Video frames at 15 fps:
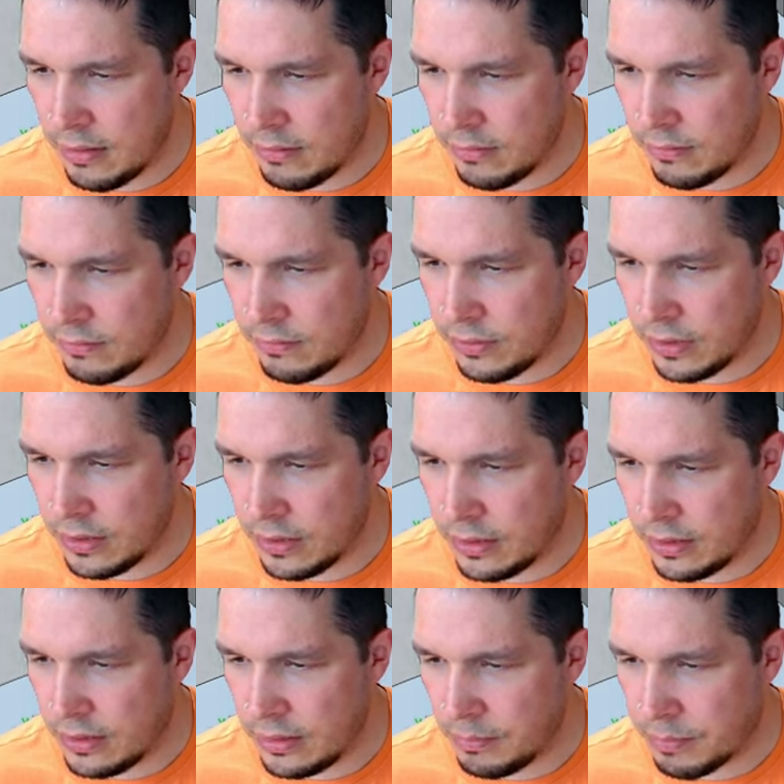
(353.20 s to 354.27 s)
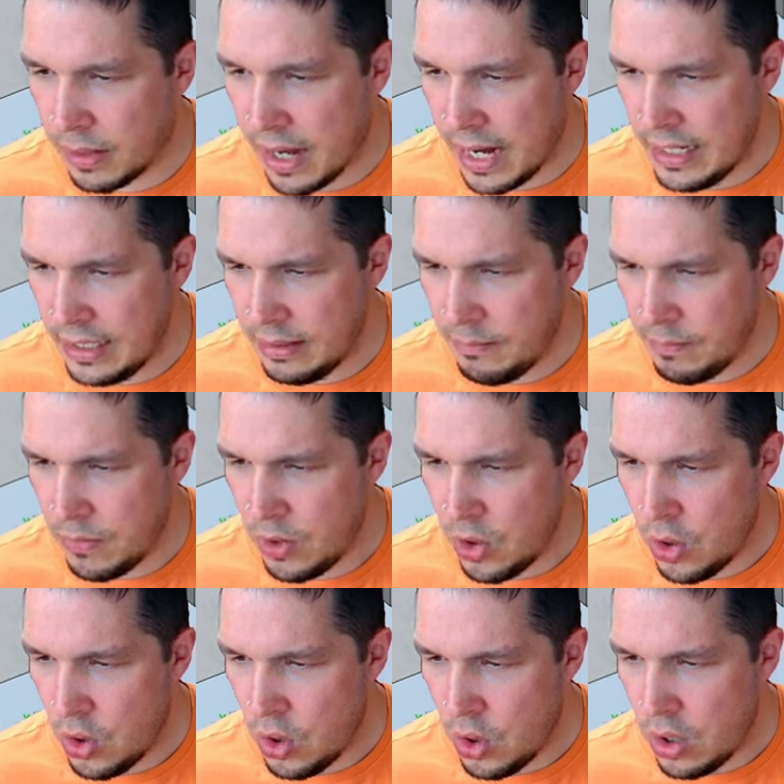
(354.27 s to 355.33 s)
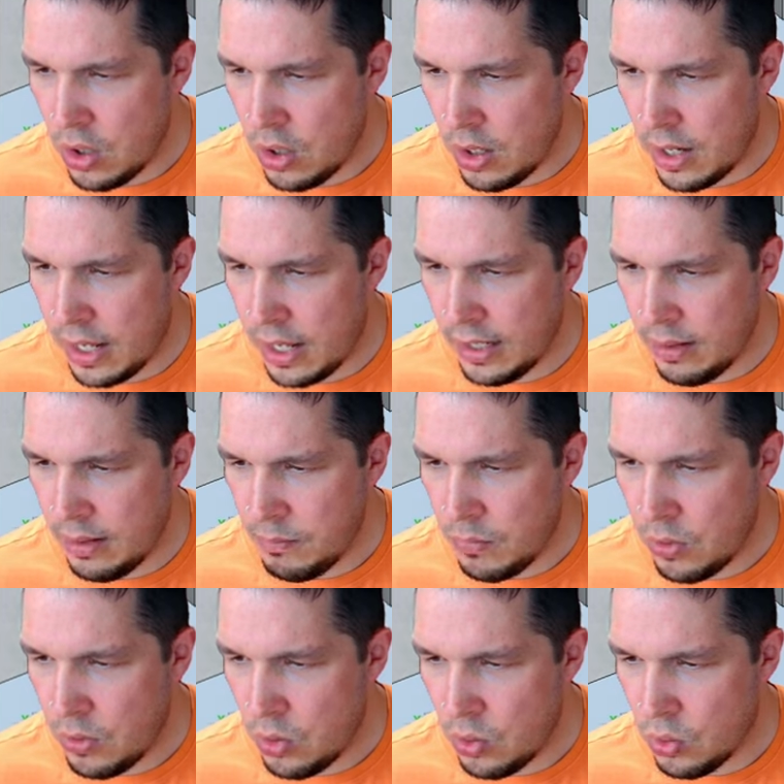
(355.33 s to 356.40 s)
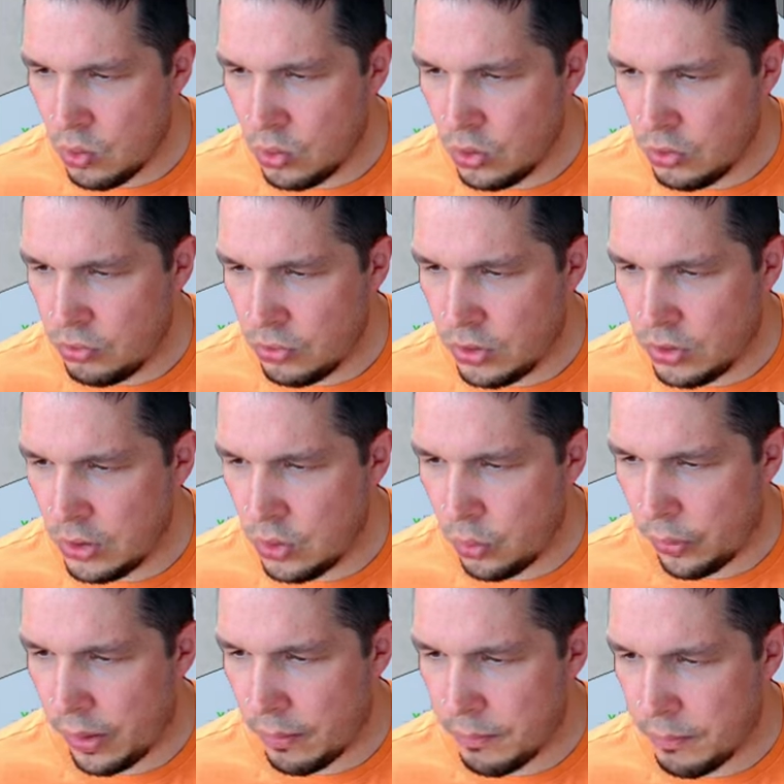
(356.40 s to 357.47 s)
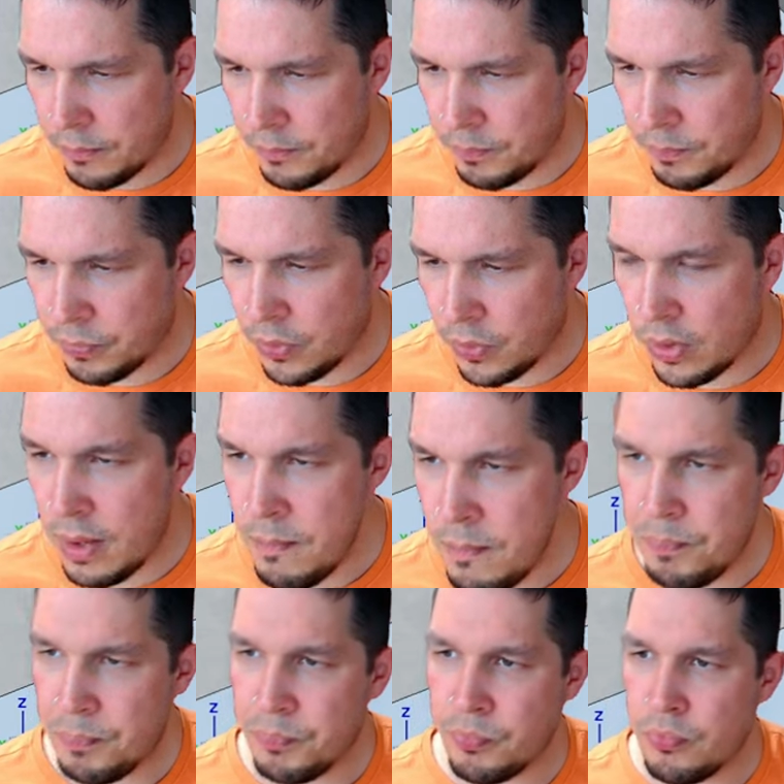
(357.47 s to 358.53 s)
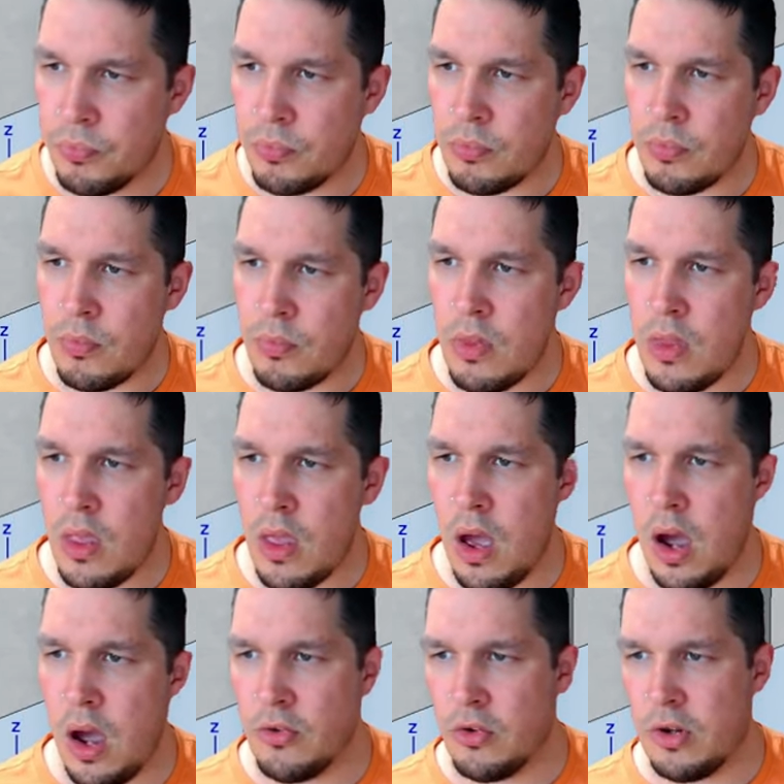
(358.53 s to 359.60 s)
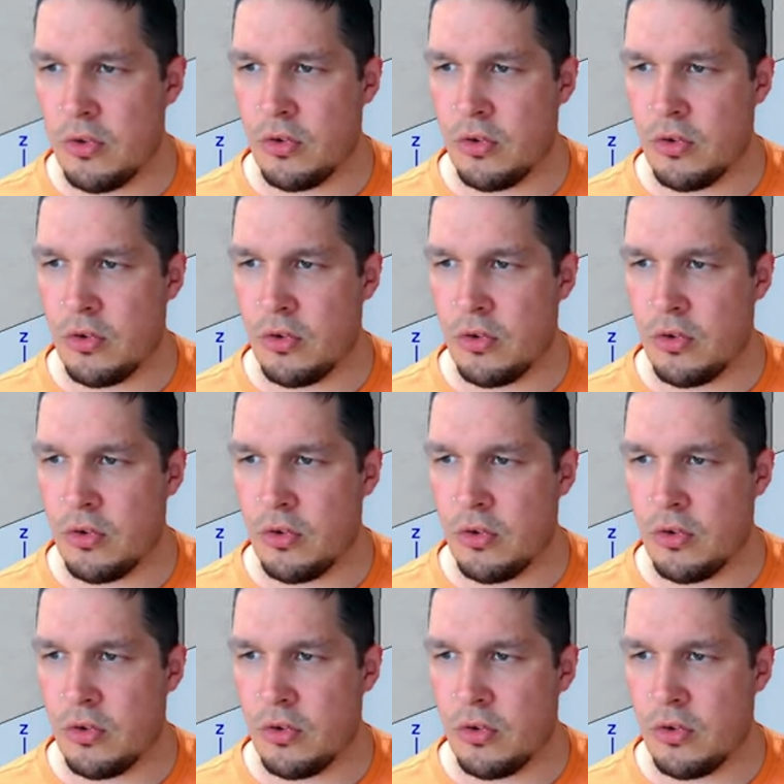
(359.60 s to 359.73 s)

für die Breite, Länge und die Höhe. Okay? Also das